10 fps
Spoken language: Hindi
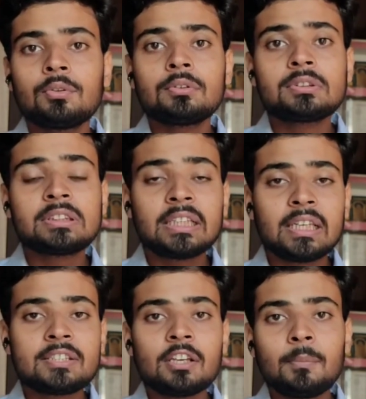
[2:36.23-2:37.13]
तो
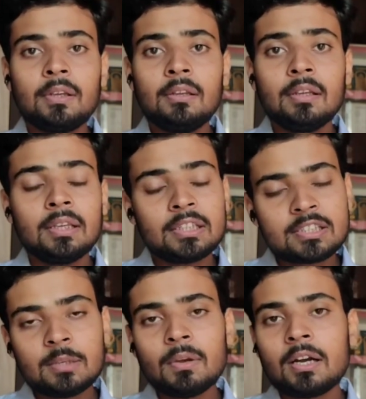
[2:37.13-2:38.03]
सिग्नेचर भी
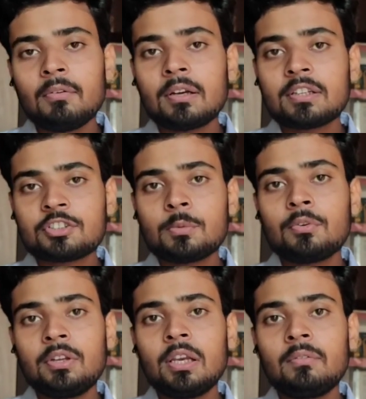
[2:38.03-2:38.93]
इसी में कवर
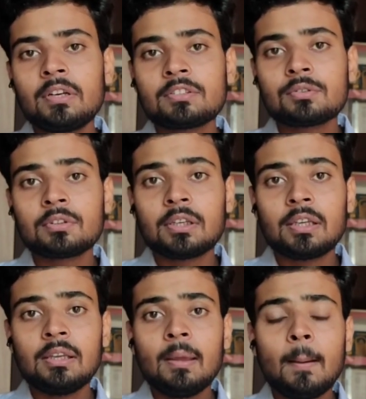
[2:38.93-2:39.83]
टेस्टमोनियल एविडेंस होते
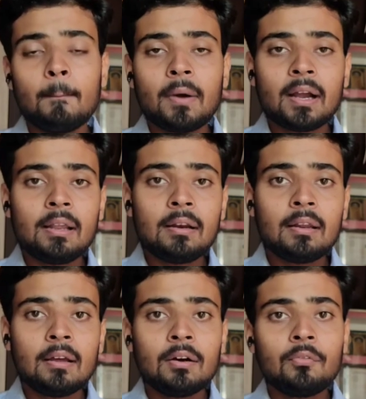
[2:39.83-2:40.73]
हैं मगर
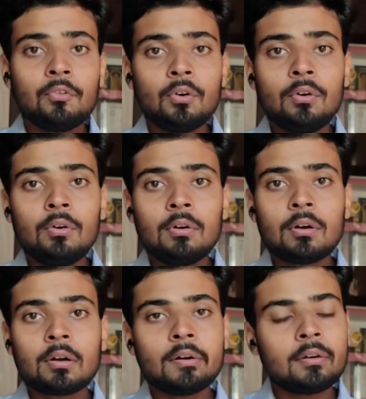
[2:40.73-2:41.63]
वो
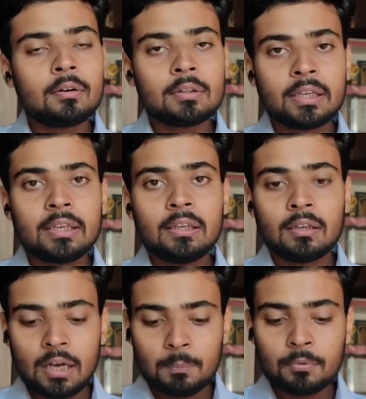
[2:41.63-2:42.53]

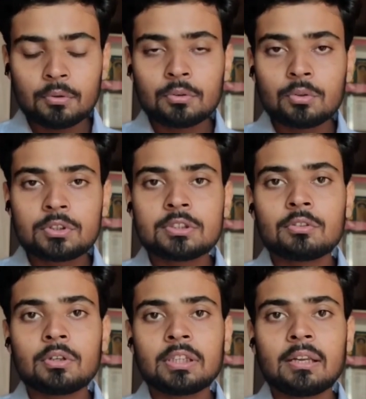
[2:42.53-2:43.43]
देखिए आपको दो
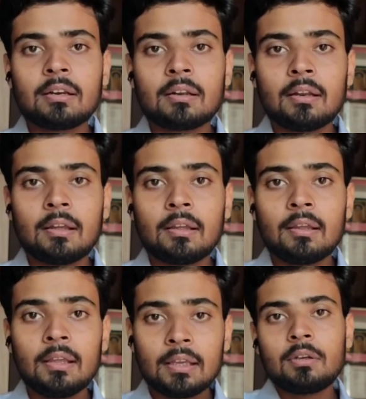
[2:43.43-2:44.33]
चीज़ों का ध्यान रखना
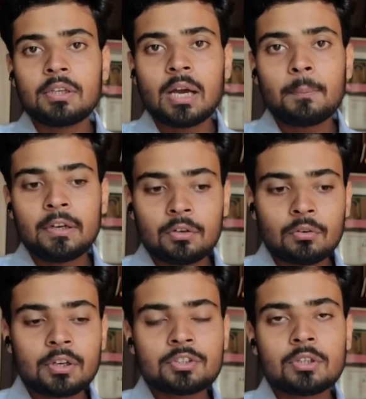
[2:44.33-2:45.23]
है जहाँ पे
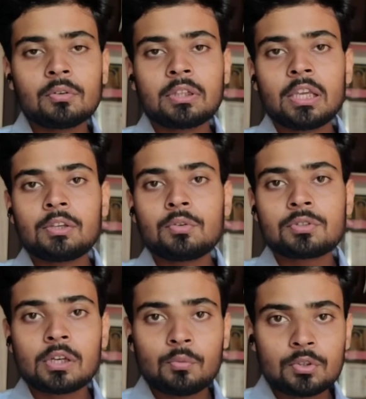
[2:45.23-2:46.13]
इंट्रोगेशन होता है
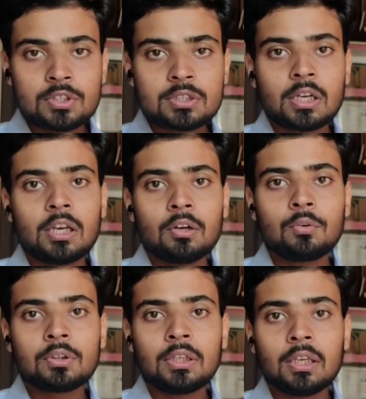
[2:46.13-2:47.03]
एक्यूज का वो चीज़ अलग
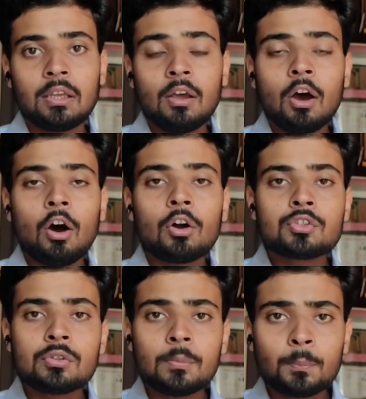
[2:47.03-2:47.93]
होती है
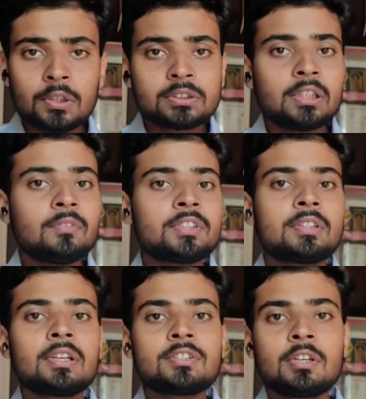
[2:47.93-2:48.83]
और जो पुलिस
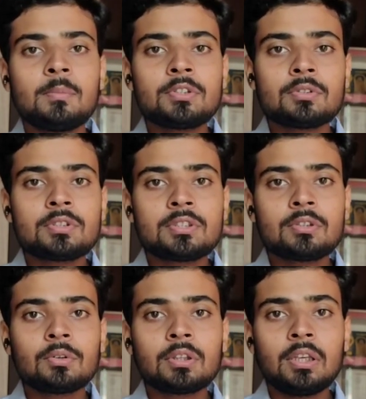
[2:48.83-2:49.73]
इन्वेस्टिगेशन में जो
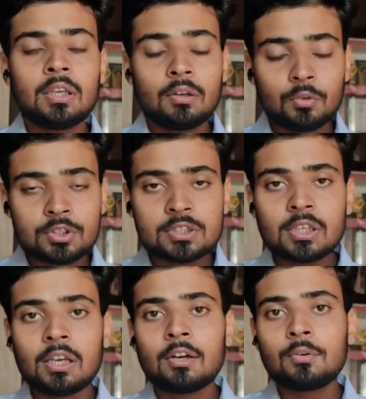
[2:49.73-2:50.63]
चीज़ें होती हैं वो
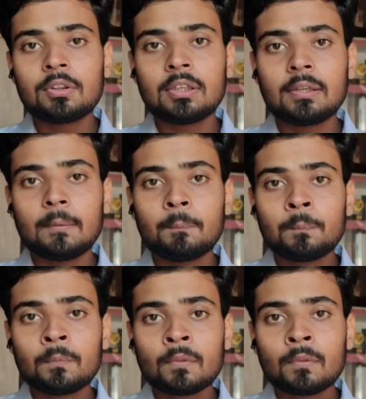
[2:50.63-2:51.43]
चीज़ें अलग होती हैं